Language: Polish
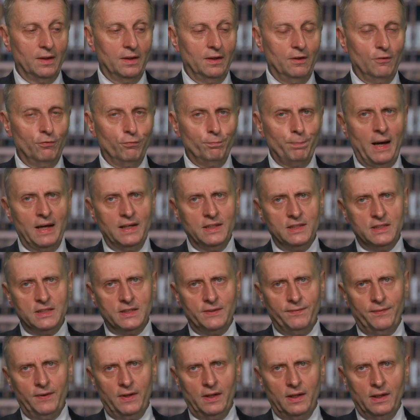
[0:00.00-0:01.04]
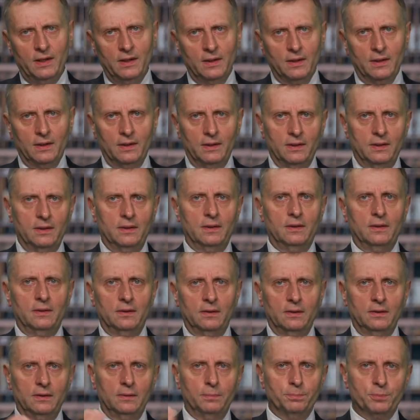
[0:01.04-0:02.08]
Y, w państwie
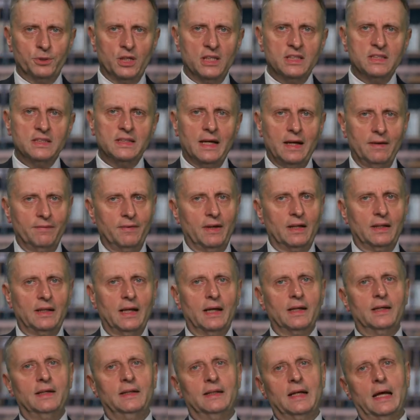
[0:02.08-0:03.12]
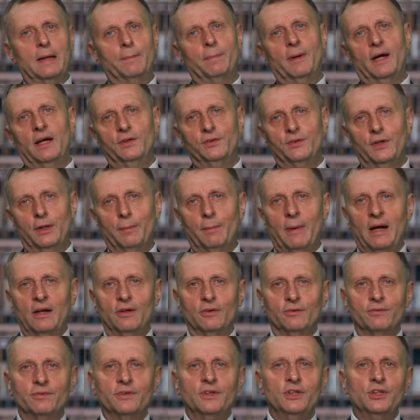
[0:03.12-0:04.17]
y, przedstawia taki najbardziej
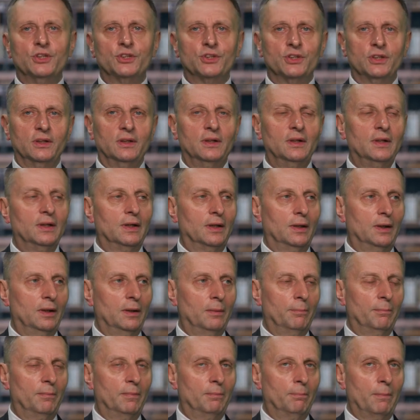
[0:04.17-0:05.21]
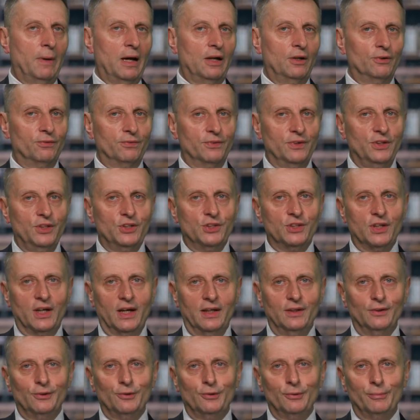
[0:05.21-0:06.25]
malowniczy, y, malowniczy
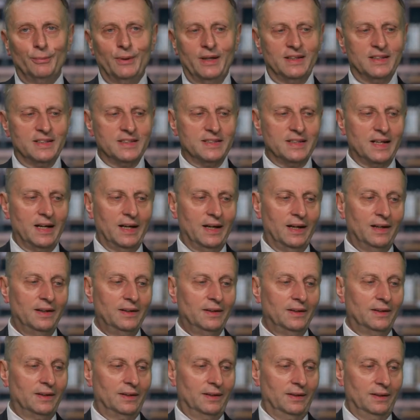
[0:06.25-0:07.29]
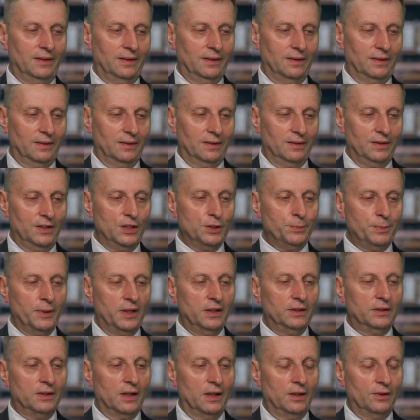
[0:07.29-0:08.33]
argument za
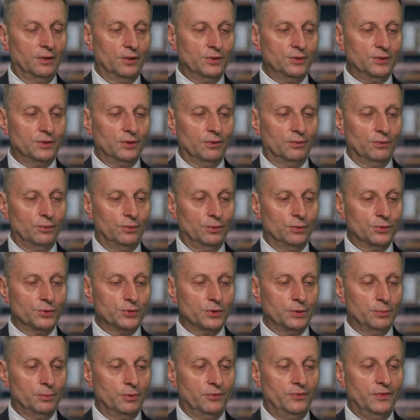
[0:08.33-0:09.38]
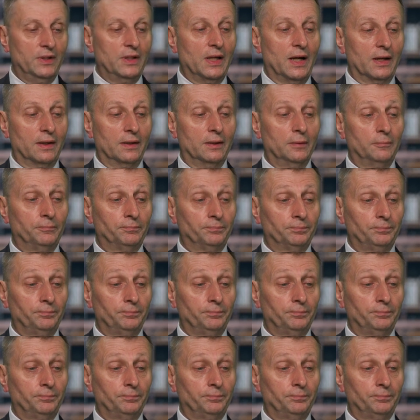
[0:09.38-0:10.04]
nieśmiertelnością duszy. Mówi tak.